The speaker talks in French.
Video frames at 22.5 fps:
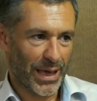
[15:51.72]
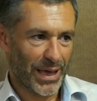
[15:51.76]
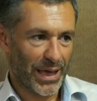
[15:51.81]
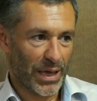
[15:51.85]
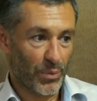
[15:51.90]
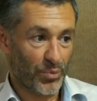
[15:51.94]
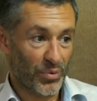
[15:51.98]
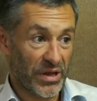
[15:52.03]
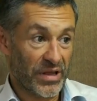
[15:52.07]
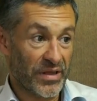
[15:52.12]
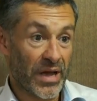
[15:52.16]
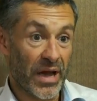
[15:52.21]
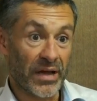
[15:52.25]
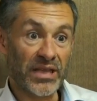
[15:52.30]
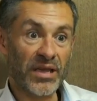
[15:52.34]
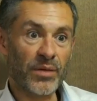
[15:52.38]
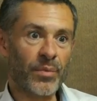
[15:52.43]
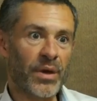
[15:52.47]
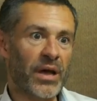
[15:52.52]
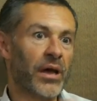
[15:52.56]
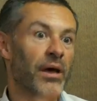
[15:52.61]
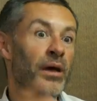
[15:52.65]
Et puis le
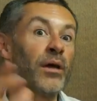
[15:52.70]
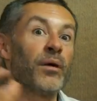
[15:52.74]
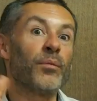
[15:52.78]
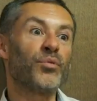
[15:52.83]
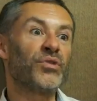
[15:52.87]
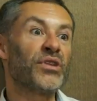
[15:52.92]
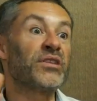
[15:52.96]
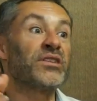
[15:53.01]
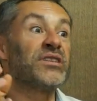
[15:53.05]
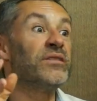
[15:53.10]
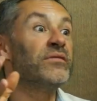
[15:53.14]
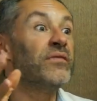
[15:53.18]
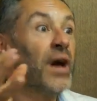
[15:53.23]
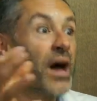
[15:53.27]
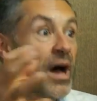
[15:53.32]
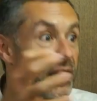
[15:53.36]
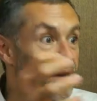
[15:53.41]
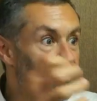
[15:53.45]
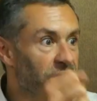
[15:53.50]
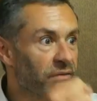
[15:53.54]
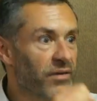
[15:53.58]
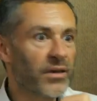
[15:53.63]
dernier, bah, peut-être qu'il va
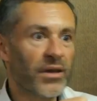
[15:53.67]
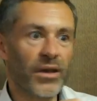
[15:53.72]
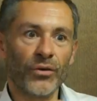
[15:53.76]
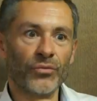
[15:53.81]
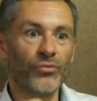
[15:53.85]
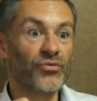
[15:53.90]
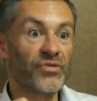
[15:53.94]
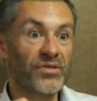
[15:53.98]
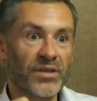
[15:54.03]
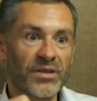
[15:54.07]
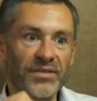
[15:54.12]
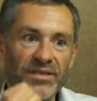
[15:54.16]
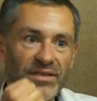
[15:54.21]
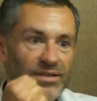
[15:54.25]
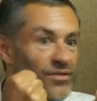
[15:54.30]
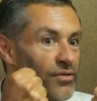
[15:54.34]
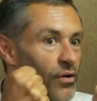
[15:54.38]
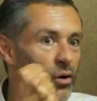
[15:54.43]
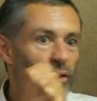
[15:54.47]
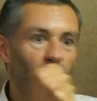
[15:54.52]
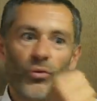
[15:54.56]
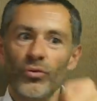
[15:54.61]
arriver en nous
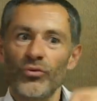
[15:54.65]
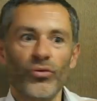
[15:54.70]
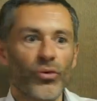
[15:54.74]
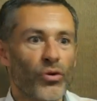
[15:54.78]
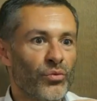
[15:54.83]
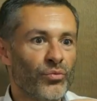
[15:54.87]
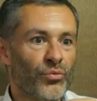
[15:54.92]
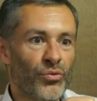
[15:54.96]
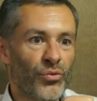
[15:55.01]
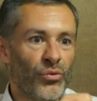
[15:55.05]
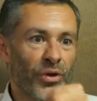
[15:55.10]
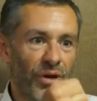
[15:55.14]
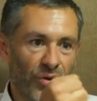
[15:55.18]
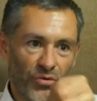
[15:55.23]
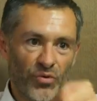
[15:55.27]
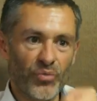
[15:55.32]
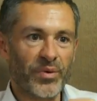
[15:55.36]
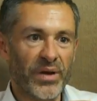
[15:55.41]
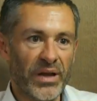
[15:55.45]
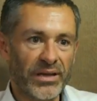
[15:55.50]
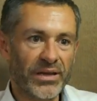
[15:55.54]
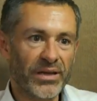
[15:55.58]
saisissant contre le mur et nous
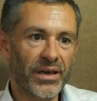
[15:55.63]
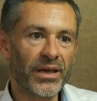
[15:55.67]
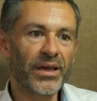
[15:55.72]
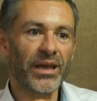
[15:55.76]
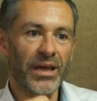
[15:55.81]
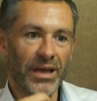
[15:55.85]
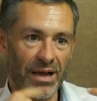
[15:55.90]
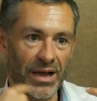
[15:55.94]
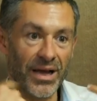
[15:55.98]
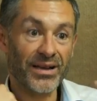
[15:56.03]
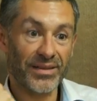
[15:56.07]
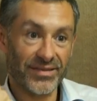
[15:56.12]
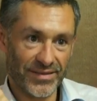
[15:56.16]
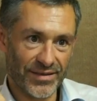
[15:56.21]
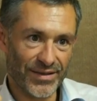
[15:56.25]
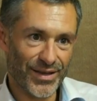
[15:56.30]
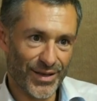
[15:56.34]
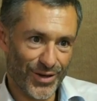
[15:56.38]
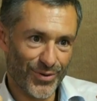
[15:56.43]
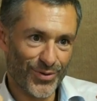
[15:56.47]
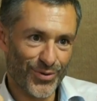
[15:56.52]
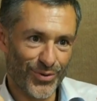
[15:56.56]
plaquer. Et là,
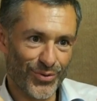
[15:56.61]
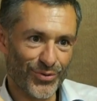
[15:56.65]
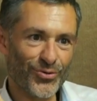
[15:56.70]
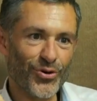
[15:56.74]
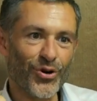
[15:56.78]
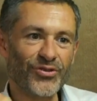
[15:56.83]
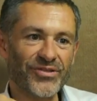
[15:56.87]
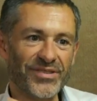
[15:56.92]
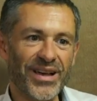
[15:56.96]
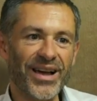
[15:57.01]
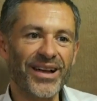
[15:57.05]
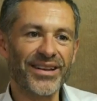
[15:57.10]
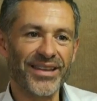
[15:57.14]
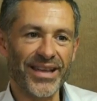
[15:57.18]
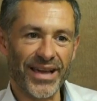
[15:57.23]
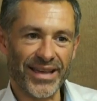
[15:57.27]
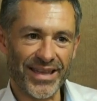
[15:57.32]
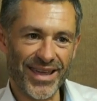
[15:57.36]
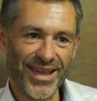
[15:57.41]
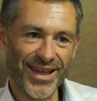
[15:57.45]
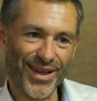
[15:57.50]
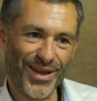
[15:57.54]
c'est euh, le dorsal
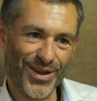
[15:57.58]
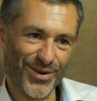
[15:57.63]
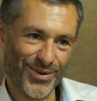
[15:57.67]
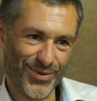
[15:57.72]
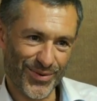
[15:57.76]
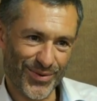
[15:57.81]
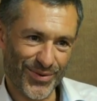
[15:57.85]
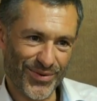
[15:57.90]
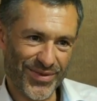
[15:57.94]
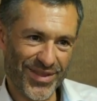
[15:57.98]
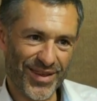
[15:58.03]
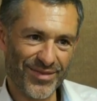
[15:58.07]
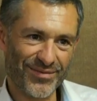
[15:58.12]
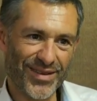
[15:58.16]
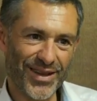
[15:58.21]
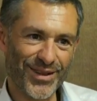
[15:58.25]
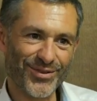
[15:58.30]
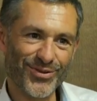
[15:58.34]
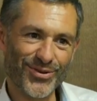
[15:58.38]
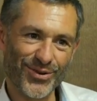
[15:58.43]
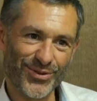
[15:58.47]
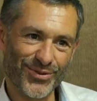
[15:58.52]
derrière, hein, le, nerf
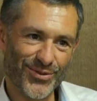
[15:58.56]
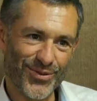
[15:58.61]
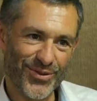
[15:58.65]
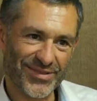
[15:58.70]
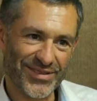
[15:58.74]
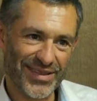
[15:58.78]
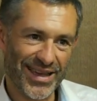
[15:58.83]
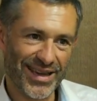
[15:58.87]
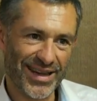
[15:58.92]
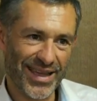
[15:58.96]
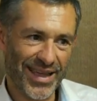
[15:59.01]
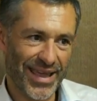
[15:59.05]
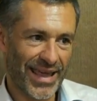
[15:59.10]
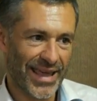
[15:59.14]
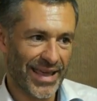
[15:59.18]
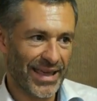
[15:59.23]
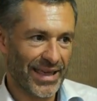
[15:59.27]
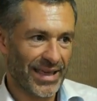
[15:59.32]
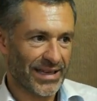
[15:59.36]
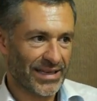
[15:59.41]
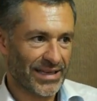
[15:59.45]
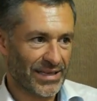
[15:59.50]
vague dorsal,
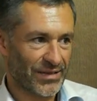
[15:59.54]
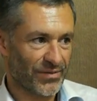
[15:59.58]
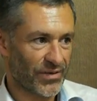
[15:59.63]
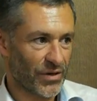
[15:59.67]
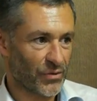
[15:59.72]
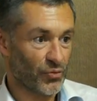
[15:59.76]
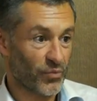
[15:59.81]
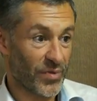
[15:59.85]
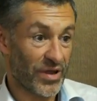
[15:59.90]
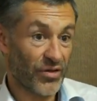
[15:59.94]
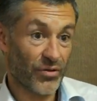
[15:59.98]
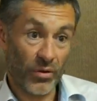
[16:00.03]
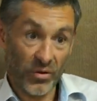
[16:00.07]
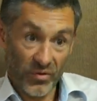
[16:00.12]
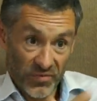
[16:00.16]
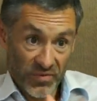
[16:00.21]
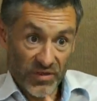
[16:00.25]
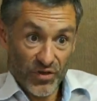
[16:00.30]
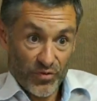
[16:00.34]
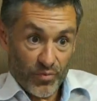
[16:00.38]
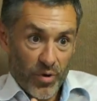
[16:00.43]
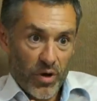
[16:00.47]
qui va nous mettre dans le
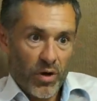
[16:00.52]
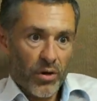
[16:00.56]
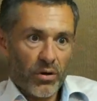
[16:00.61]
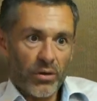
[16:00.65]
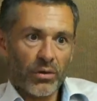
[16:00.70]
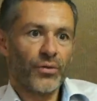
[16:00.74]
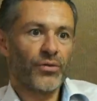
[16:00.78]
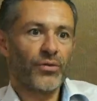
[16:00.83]
figement, euh,